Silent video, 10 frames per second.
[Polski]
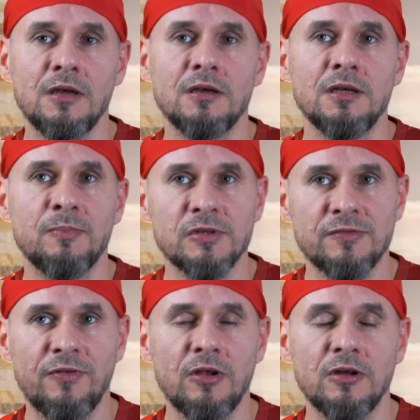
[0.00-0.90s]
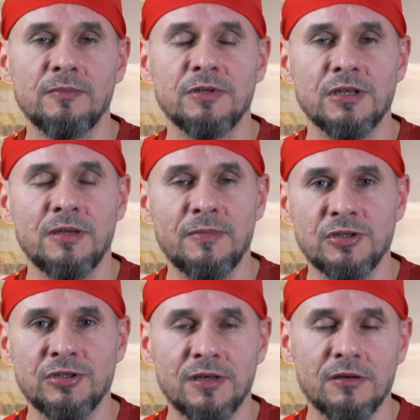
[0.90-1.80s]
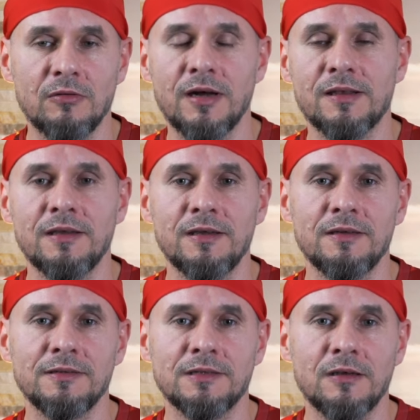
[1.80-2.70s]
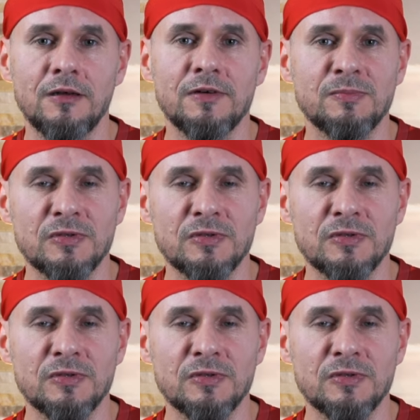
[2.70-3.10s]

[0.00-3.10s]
i pozwolą, jeżeli będziecie je regularnie trenować,